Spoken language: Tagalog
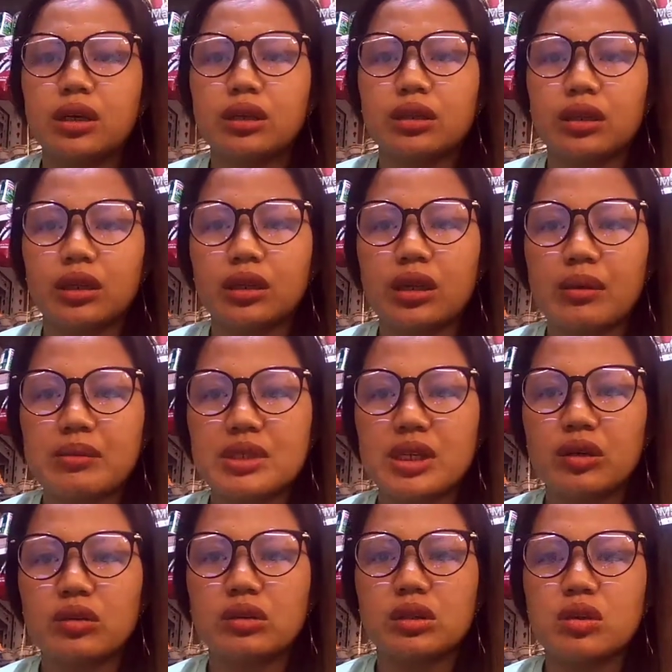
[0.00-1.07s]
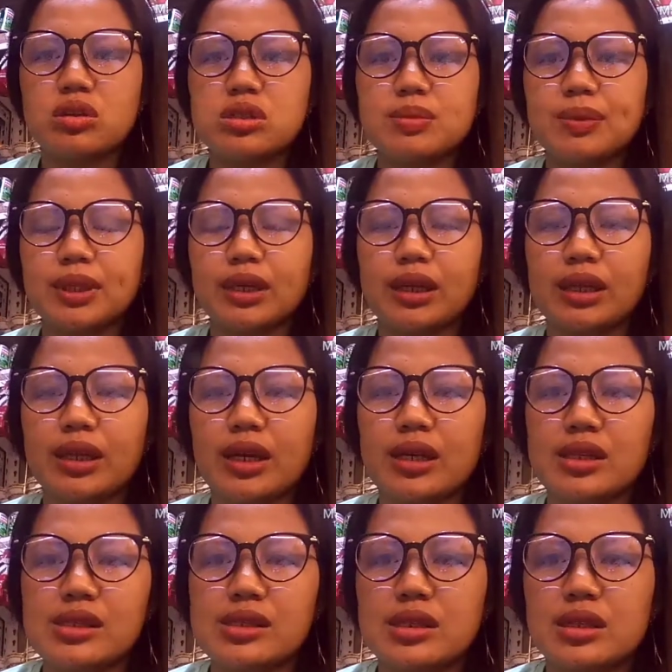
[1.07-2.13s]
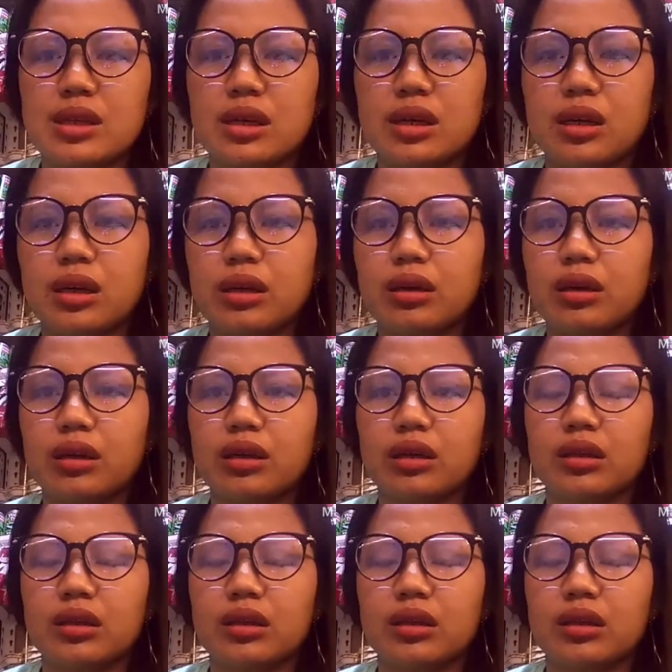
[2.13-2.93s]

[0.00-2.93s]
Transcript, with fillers: Three times ako na hospital dahil uh,